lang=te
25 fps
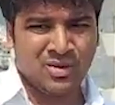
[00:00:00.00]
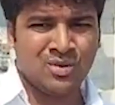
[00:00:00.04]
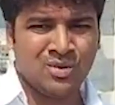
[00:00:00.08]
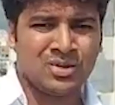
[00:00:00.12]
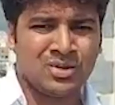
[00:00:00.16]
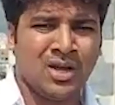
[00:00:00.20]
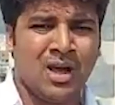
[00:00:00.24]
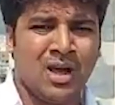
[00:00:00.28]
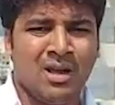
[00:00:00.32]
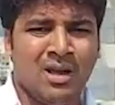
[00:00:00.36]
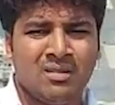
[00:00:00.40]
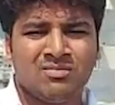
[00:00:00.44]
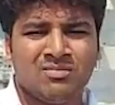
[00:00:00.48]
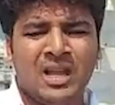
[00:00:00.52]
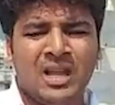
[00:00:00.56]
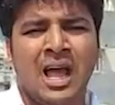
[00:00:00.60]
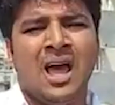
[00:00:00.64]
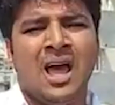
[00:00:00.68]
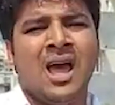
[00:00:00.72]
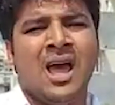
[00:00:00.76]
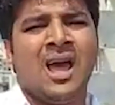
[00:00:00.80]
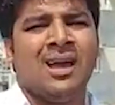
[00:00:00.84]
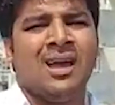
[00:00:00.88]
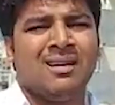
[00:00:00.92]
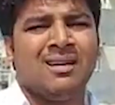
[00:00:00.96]
కూసో
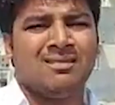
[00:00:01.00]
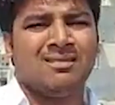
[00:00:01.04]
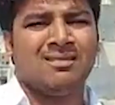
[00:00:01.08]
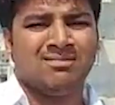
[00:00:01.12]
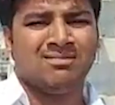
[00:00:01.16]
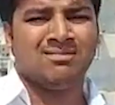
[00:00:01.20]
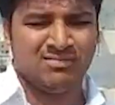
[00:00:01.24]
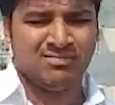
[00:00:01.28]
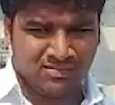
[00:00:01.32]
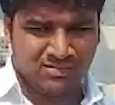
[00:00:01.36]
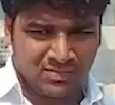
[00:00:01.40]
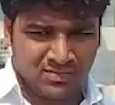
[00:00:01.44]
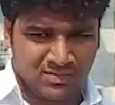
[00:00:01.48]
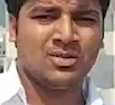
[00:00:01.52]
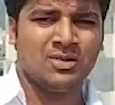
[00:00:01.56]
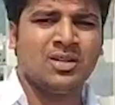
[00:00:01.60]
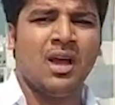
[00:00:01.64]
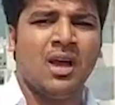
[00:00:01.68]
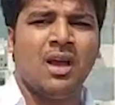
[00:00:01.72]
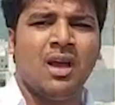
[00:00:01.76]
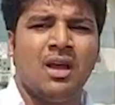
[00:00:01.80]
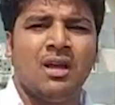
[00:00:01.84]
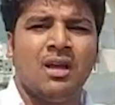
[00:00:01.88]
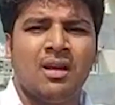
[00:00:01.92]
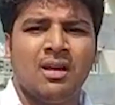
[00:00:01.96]
ఏ
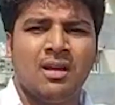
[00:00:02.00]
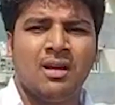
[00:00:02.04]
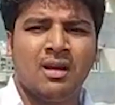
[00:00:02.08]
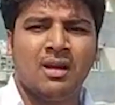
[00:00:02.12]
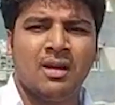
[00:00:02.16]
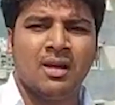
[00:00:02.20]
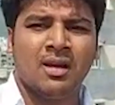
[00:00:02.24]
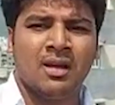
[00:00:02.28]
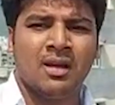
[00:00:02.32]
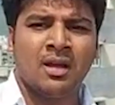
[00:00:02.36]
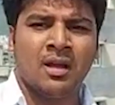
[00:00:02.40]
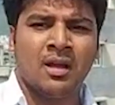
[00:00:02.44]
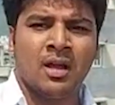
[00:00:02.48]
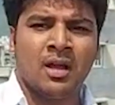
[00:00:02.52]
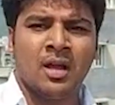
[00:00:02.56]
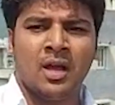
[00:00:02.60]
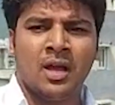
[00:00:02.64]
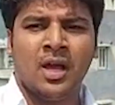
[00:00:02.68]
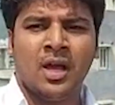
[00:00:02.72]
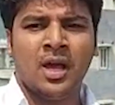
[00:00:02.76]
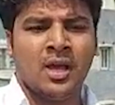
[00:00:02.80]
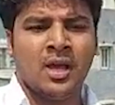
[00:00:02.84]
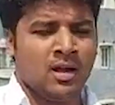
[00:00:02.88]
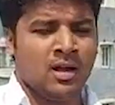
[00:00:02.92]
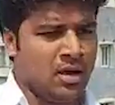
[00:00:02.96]
కూసో
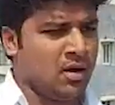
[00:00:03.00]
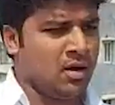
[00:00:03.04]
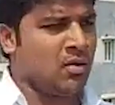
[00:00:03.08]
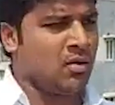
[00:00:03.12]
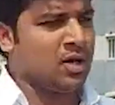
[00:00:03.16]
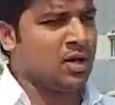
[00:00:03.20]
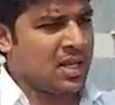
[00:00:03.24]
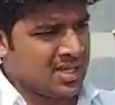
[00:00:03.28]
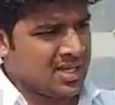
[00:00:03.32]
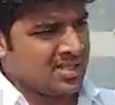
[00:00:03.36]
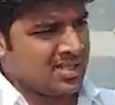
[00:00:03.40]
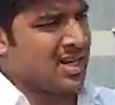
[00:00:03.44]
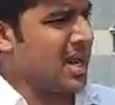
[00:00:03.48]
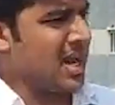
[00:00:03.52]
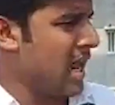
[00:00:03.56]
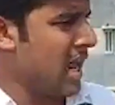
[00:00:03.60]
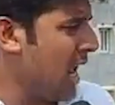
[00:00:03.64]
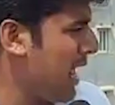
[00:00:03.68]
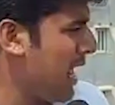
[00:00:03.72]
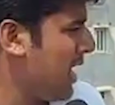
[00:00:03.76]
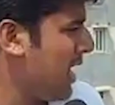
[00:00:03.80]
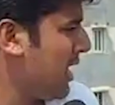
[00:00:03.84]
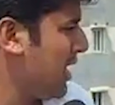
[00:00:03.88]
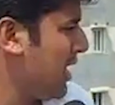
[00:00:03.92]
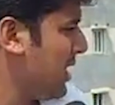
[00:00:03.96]
ఏ ఎవరు తెచ్చిర్రయ్యా